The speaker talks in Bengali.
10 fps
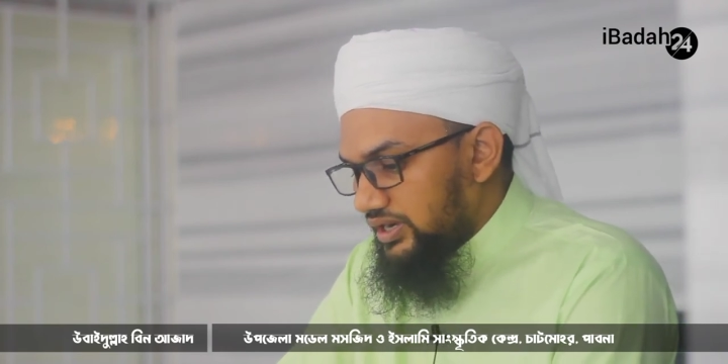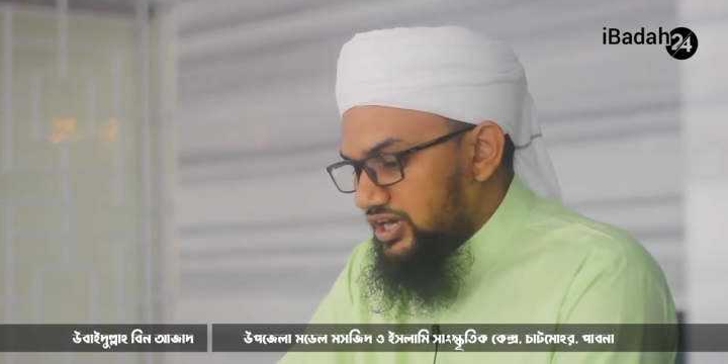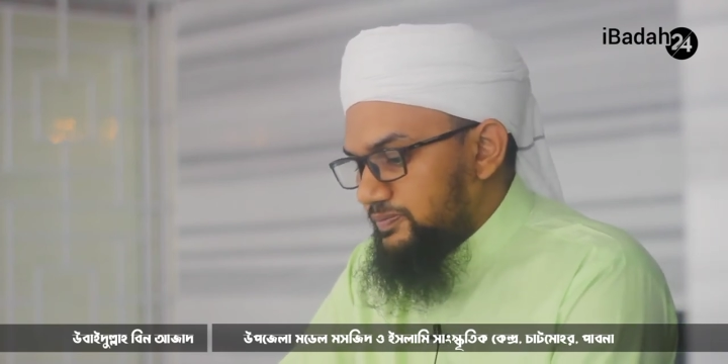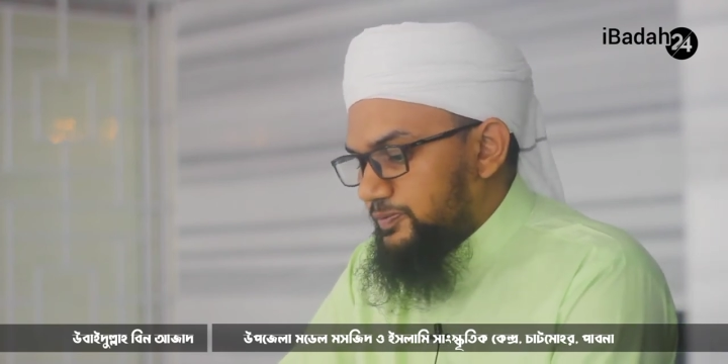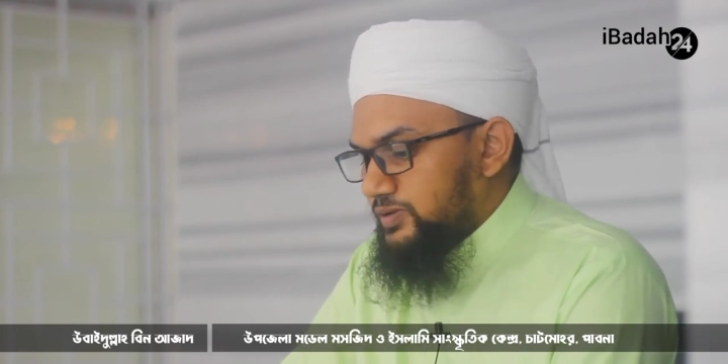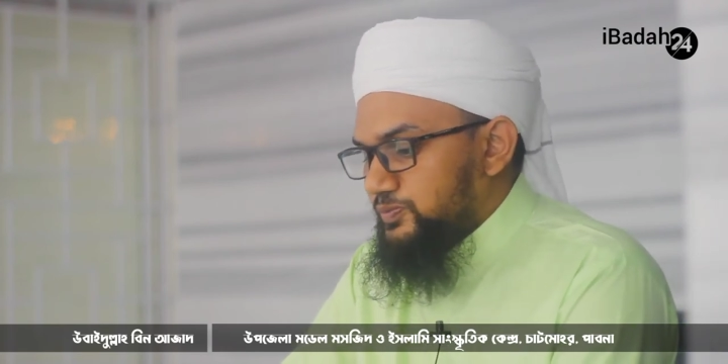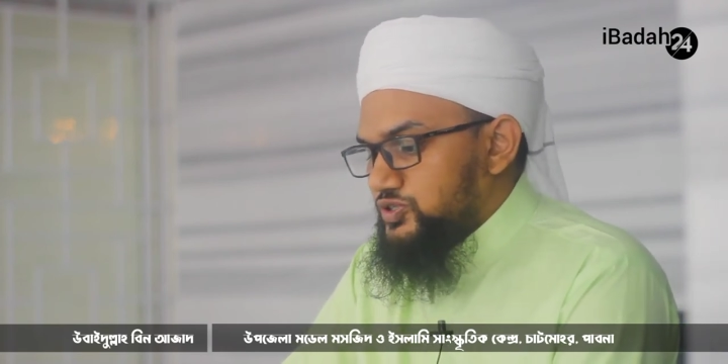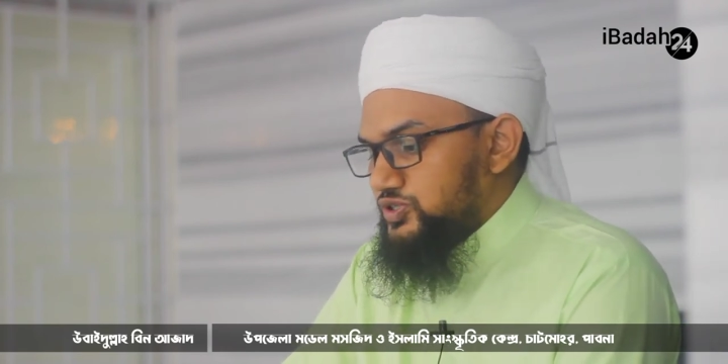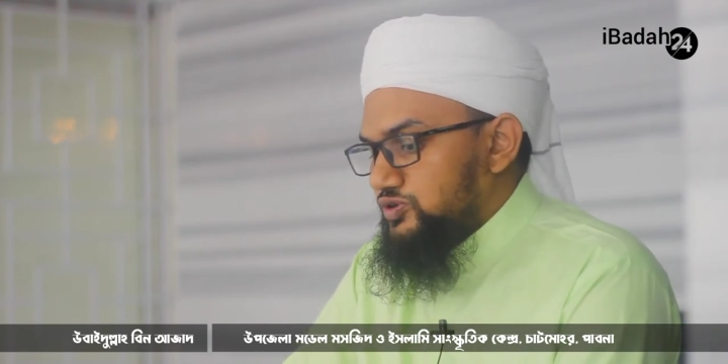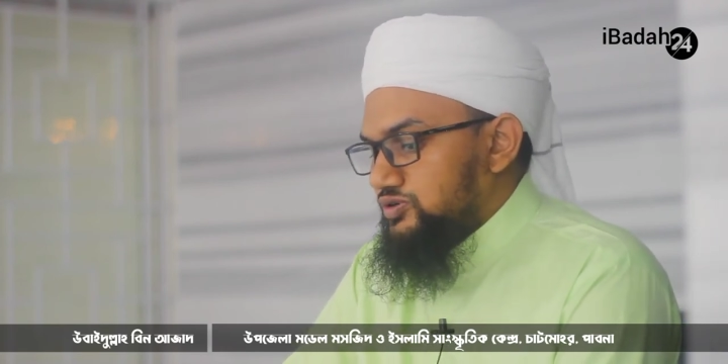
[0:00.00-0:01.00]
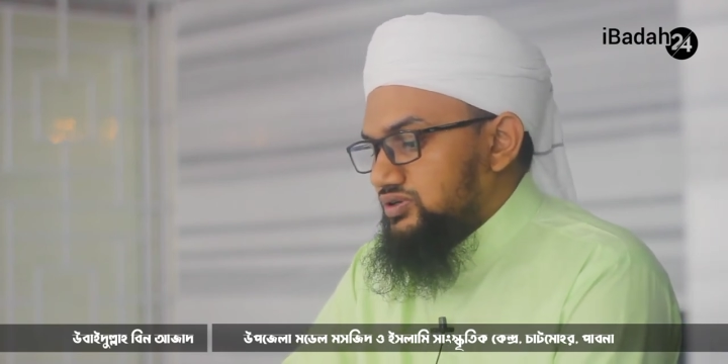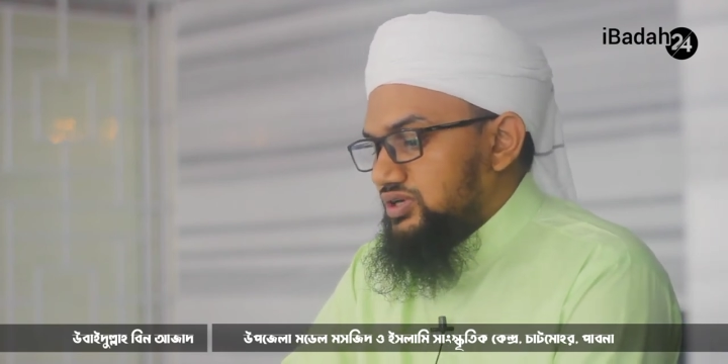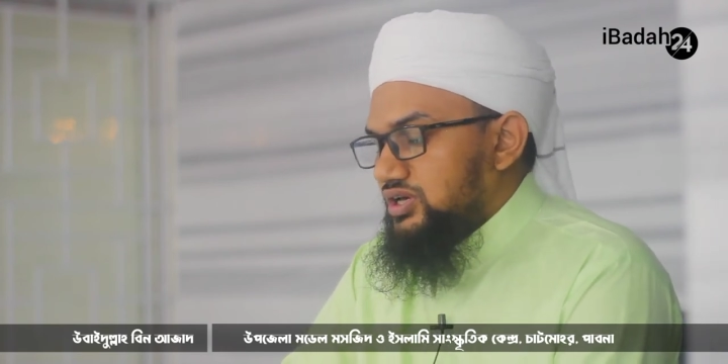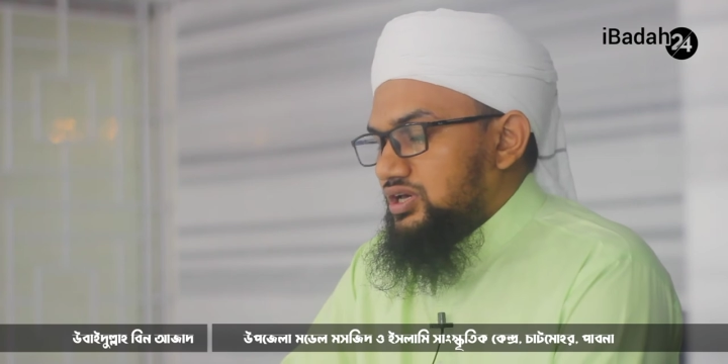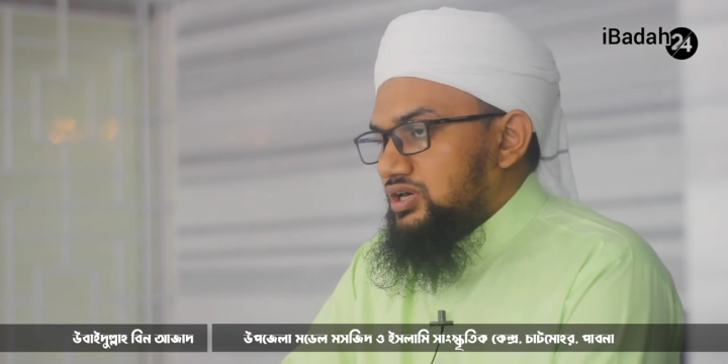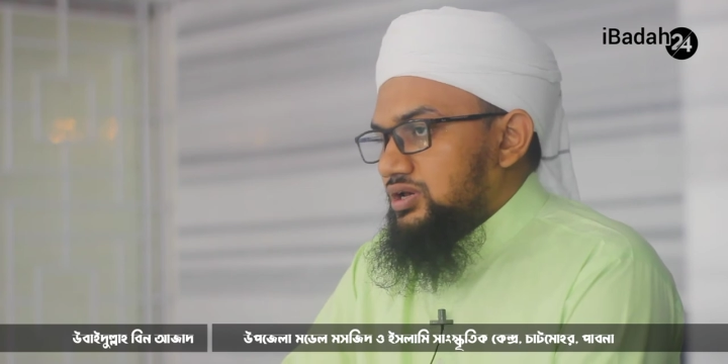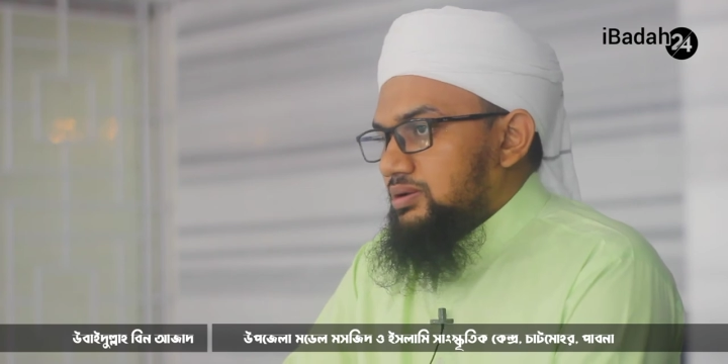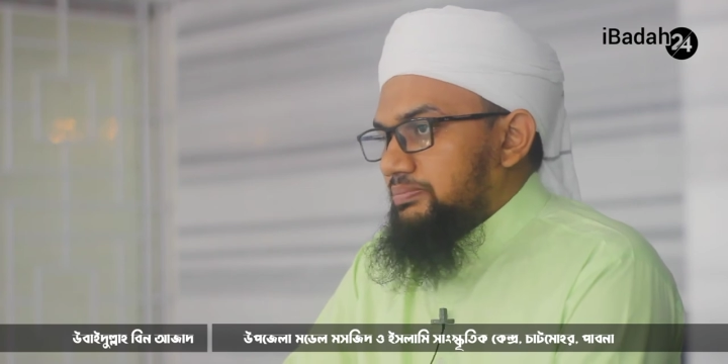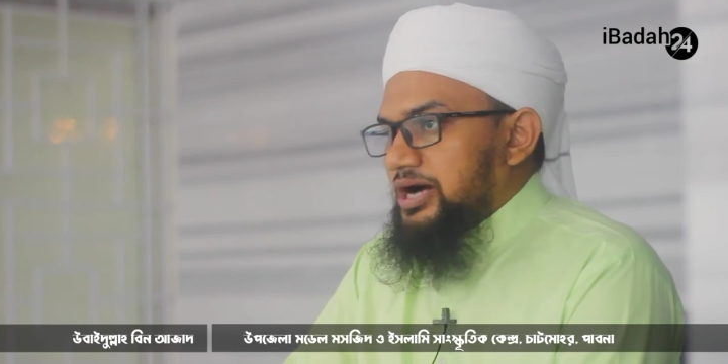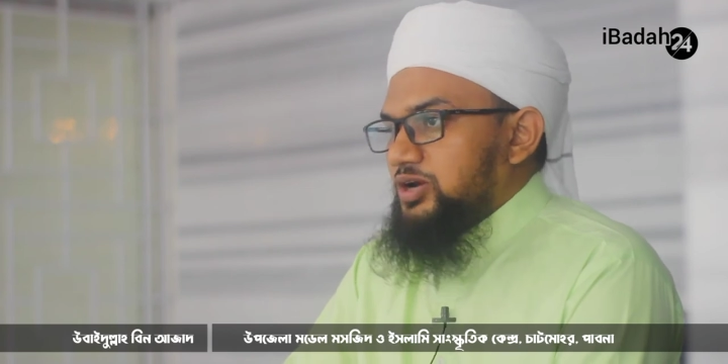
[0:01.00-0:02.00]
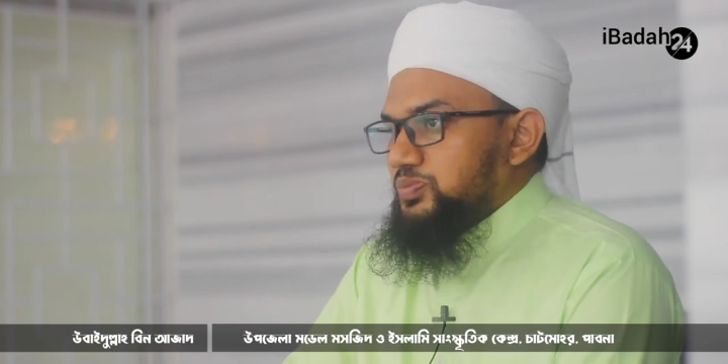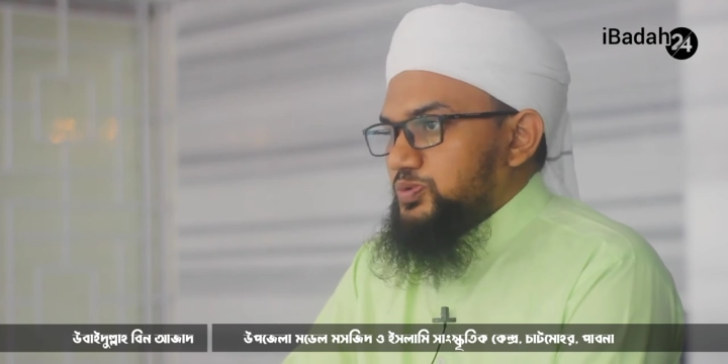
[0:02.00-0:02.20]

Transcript: এরপরে প্রশ্ন ভালো